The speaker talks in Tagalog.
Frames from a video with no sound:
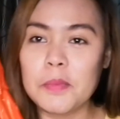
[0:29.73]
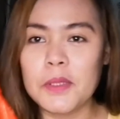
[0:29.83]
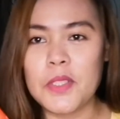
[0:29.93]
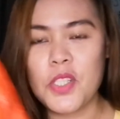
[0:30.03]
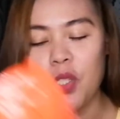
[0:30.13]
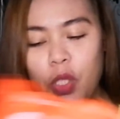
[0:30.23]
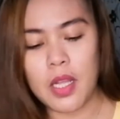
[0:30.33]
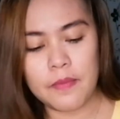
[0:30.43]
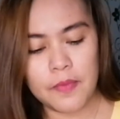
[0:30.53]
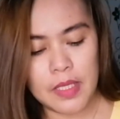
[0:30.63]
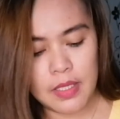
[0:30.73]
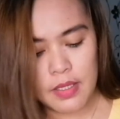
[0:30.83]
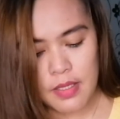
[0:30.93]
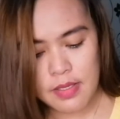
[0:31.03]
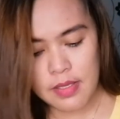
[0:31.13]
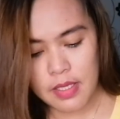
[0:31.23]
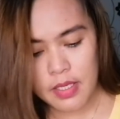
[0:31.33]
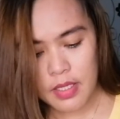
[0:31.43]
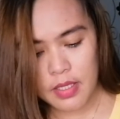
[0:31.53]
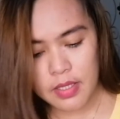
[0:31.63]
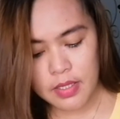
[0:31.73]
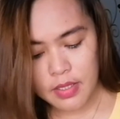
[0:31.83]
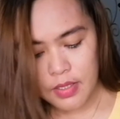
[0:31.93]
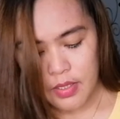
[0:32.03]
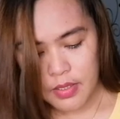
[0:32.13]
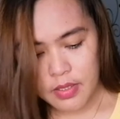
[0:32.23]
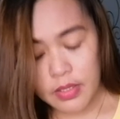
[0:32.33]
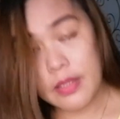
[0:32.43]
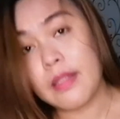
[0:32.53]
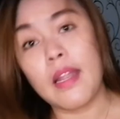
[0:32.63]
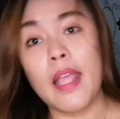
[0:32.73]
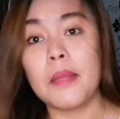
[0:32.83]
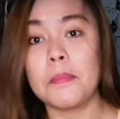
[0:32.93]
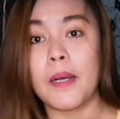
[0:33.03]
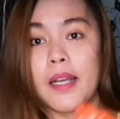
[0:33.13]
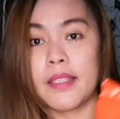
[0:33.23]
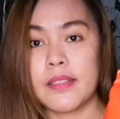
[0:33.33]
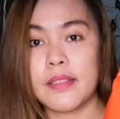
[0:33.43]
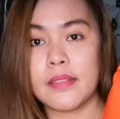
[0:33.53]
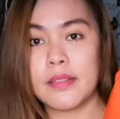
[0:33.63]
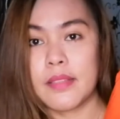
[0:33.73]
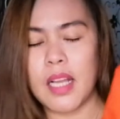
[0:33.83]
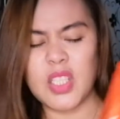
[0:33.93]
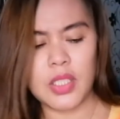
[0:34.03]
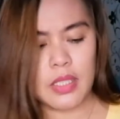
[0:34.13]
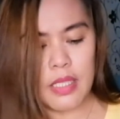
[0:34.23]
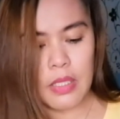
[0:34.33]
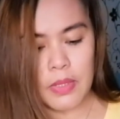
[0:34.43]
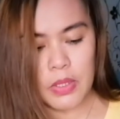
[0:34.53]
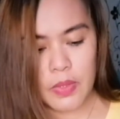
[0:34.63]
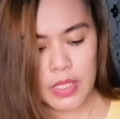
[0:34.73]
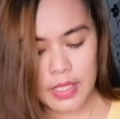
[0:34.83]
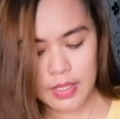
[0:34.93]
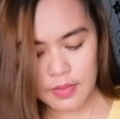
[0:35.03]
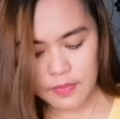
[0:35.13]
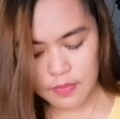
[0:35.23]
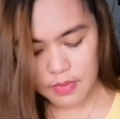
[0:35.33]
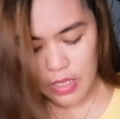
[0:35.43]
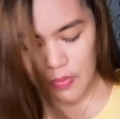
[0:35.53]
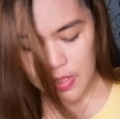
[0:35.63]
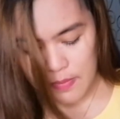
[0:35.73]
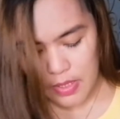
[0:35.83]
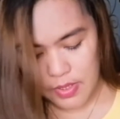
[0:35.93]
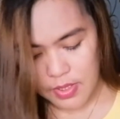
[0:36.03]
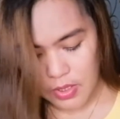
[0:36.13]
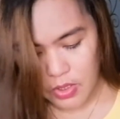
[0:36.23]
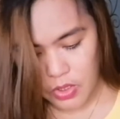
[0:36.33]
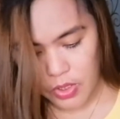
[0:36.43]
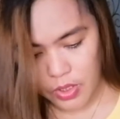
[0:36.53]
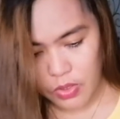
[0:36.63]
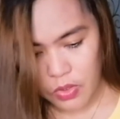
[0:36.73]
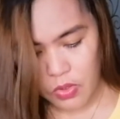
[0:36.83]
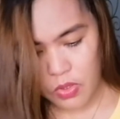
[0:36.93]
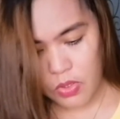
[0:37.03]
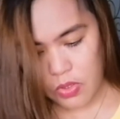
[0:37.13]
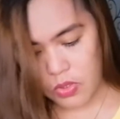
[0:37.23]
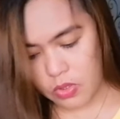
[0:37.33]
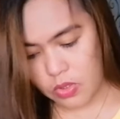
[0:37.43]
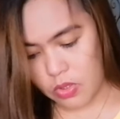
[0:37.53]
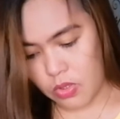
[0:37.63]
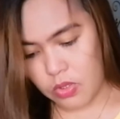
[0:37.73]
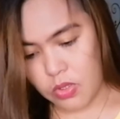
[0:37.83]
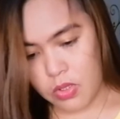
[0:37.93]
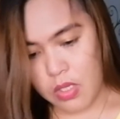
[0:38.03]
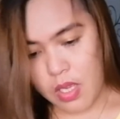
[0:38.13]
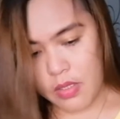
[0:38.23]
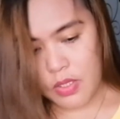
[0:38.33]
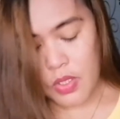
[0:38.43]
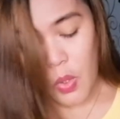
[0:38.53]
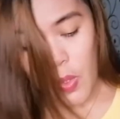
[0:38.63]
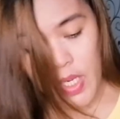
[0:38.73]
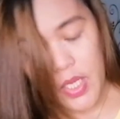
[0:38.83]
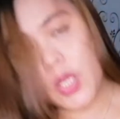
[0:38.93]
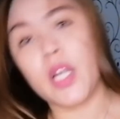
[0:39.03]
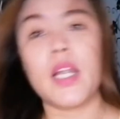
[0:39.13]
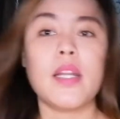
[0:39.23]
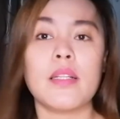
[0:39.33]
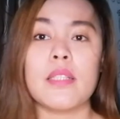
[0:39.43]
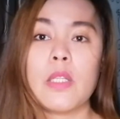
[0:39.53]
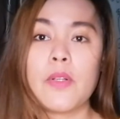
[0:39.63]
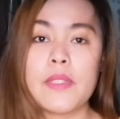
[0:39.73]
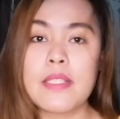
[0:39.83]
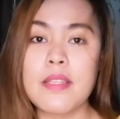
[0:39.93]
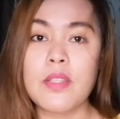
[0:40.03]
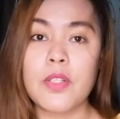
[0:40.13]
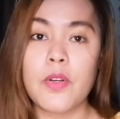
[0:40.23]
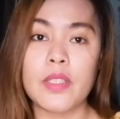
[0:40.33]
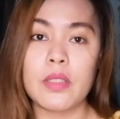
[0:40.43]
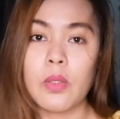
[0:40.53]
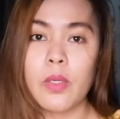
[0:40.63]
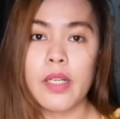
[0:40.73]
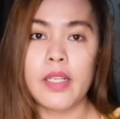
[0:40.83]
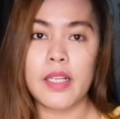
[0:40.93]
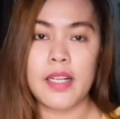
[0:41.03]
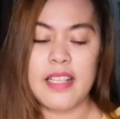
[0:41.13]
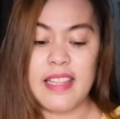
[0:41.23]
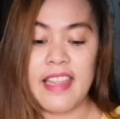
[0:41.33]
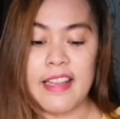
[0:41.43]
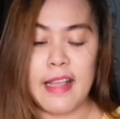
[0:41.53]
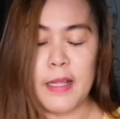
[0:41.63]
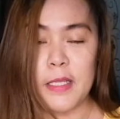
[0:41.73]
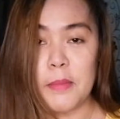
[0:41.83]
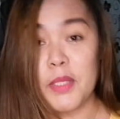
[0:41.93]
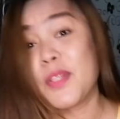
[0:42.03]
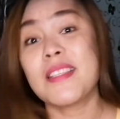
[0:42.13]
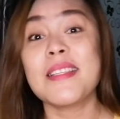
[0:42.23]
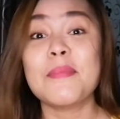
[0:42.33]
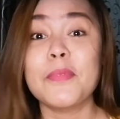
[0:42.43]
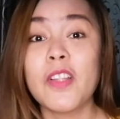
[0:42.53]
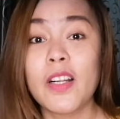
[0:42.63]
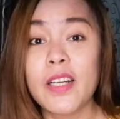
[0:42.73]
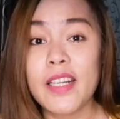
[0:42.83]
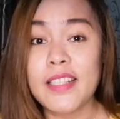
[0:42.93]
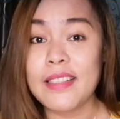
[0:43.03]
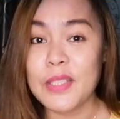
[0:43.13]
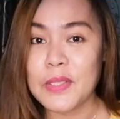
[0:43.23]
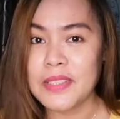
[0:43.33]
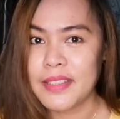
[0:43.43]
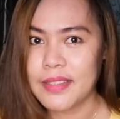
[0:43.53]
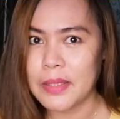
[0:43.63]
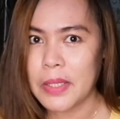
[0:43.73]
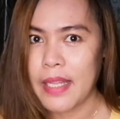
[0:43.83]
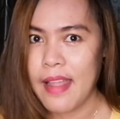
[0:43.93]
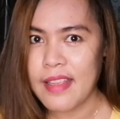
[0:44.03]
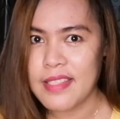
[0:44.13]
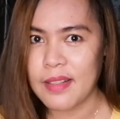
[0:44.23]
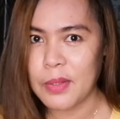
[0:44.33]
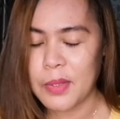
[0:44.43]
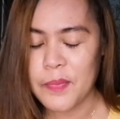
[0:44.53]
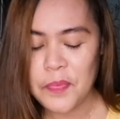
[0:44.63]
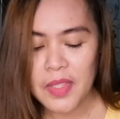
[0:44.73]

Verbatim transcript: ko po to sa Shopee. It's a tripod. Actually, dalawa to eh. Dalawa kami ng sister ko ang nag-order. Dalawa kami ng sister ko ang nag-order kasi kailangan namin to. Kasi vlogger na din yung sister Eliza ko.